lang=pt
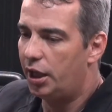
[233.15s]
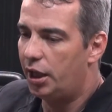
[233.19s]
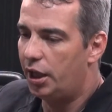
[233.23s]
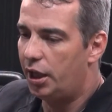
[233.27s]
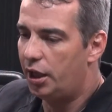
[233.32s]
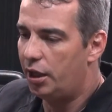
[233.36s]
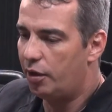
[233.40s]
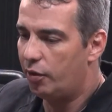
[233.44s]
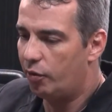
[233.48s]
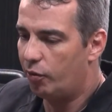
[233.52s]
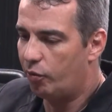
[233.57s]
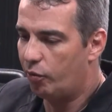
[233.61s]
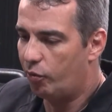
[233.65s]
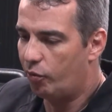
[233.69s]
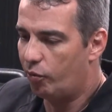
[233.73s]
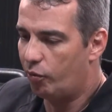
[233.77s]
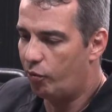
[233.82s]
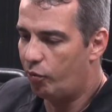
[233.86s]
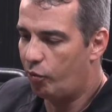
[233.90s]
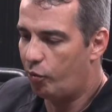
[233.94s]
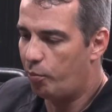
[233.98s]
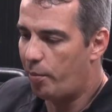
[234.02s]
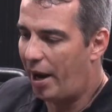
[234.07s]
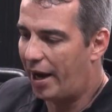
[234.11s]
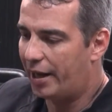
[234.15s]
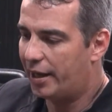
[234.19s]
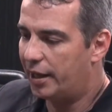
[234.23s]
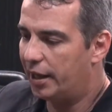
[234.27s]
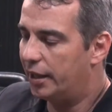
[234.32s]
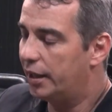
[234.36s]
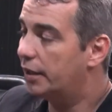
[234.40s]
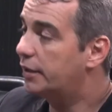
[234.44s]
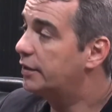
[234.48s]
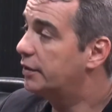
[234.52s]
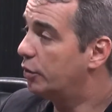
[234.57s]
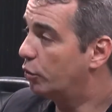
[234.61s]
E o
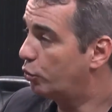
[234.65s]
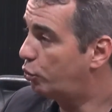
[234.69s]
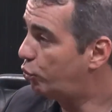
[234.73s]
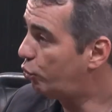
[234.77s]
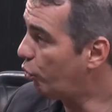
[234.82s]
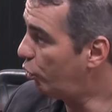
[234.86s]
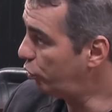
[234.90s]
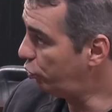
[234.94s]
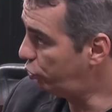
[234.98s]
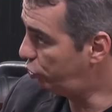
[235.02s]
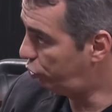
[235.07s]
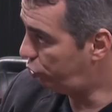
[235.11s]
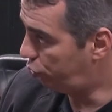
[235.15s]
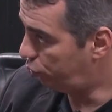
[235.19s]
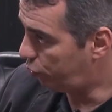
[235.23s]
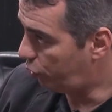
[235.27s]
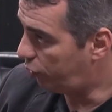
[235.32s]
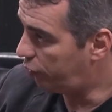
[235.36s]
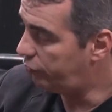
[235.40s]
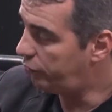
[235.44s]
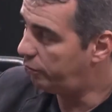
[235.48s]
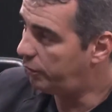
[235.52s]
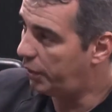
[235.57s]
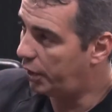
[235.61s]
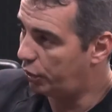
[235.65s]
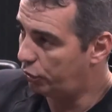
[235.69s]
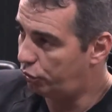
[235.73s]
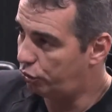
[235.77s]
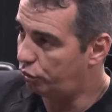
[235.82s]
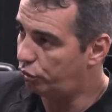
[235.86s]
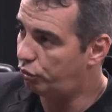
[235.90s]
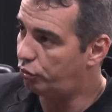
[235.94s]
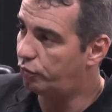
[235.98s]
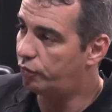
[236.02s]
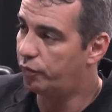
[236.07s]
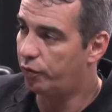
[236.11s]
bacana é que são todos
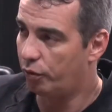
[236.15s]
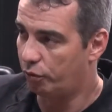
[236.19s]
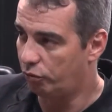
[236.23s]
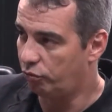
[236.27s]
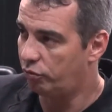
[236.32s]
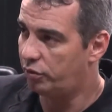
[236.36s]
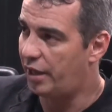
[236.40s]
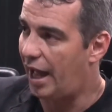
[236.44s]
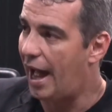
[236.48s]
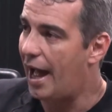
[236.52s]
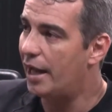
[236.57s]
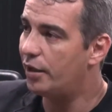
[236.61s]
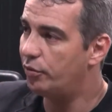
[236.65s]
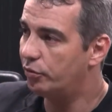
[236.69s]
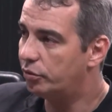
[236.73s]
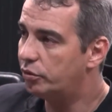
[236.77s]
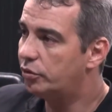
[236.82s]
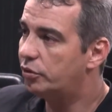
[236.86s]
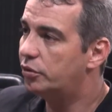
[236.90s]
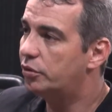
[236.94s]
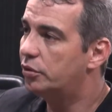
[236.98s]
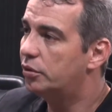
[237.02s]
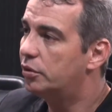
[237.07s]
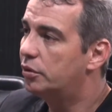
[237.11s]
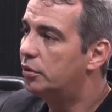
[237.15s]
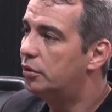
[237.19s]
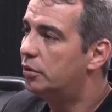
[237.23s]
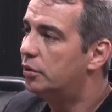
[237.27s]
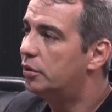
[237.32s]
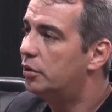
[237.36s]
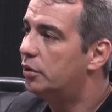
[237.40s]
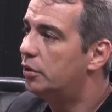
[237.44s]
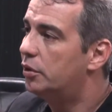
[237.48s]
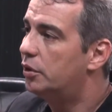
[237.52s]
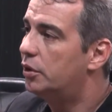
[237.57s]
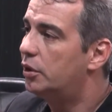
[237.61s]
movimentos voluntários,
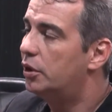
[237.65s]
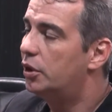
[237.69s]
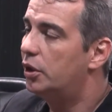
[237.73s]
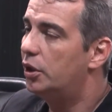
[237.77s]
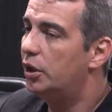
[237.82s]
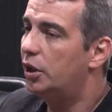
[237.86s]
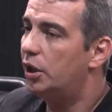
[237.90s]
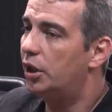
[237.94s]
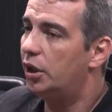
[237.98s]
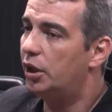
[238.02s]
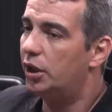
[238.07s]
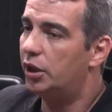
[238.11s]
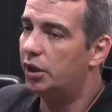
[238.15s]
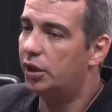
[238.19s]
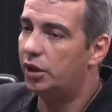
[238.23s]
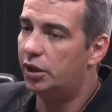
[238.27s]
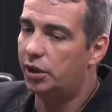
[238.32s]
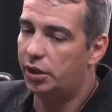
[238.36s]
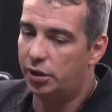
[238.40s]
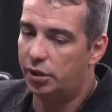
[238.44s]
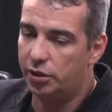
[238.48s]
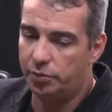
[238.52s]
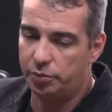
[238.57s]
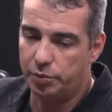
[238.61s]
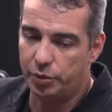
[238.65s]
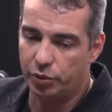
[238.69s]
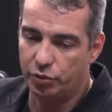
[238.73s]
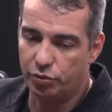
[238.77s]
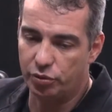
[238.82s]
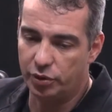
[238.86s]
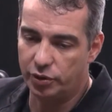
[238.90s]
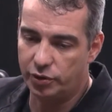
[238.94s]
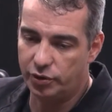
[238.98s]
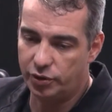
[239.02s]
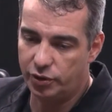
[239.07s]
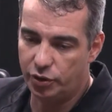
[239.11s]
as
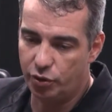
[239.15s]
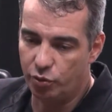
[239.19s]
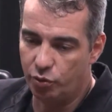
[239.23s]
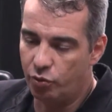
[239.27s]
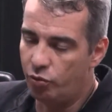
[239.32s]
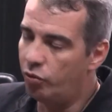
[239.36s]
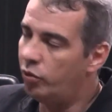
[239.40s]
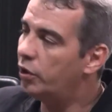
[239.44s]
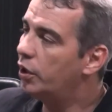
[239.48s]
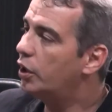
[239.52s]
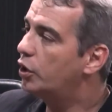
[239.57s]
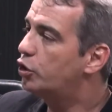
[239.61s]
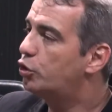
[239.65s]
pessoas se unem